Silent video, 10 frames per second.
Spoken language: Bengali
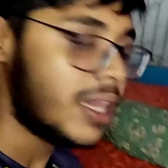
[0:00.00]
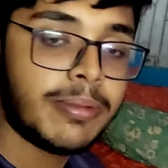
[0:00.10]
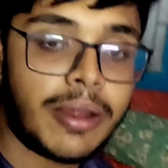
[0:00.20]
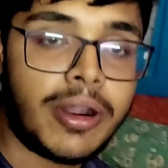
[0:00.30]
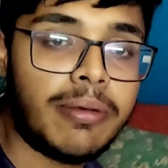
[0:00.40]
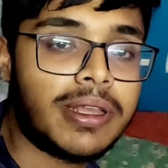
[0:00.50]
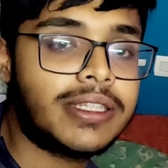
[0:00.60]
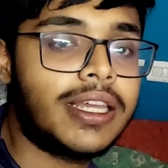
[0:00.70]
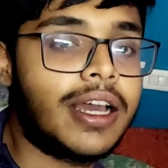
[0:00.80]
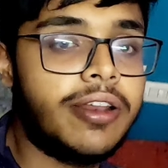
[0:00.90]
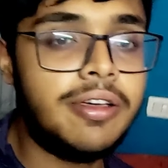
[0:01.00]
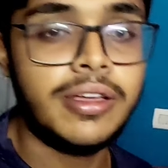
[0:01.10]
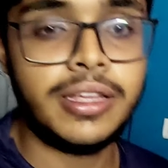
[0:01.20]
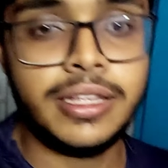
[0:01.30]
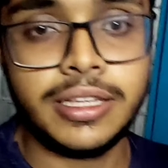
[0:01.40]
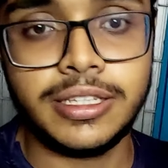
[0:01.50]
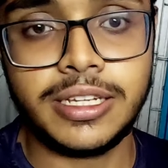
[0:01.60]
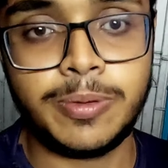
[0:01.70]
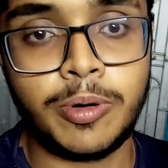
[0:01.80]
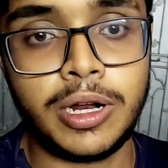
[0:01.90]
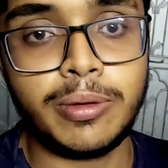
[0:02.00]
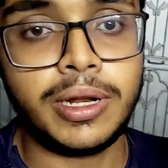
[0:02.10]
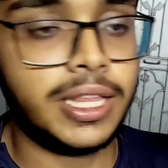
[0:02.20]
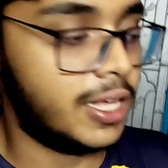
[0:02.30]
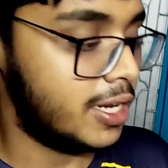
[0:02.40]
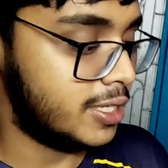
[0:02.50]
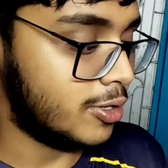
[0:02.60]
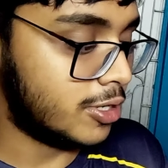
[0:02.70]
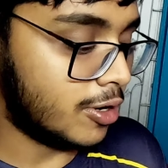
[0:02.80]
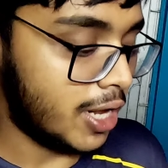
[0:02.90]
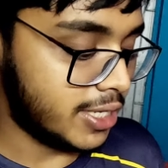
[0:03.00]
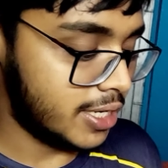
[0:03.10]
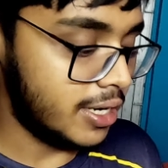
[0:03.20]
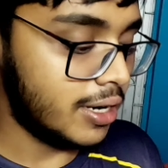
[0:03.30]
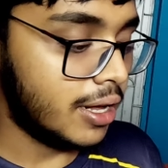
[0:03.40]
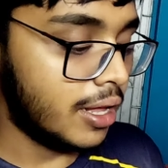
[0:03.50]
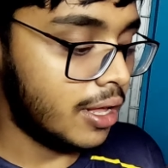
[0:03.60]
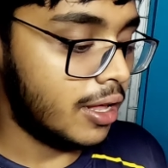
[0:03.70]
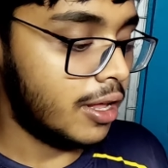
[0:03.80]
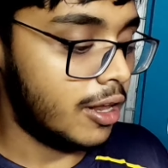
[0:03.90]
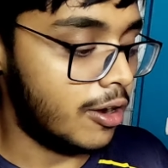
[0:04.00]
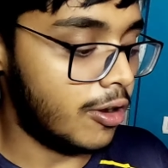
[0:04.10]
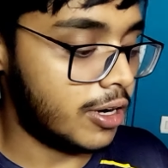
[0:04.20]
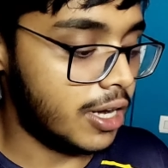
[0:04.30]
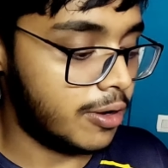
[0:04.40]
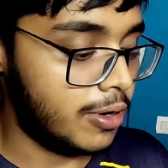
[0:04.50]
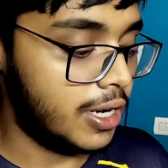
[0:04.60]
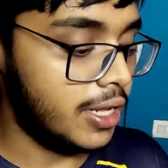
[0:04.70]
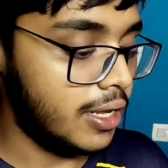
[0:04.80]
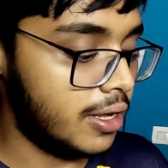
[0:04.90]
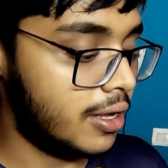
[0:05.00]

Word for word: রাত বারোটা বাজতে গেল জাস্ট ফোনে তোমাদের দেখিয়ে দিচ্ছি ওয়েট করো এক সেকেন্ড লকটা খুলে নিই